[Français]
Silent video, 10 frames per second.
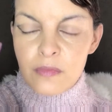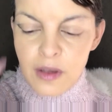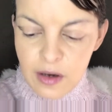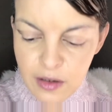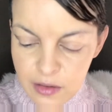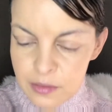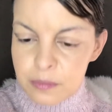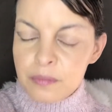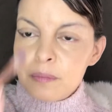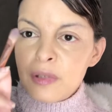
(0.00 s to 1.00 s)
un
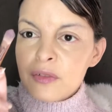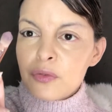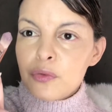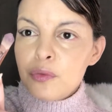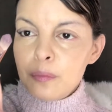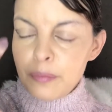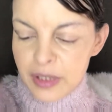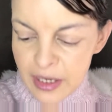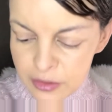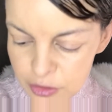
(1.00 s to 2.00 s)
pinceau
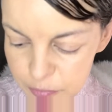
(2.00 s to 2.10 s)
plat comme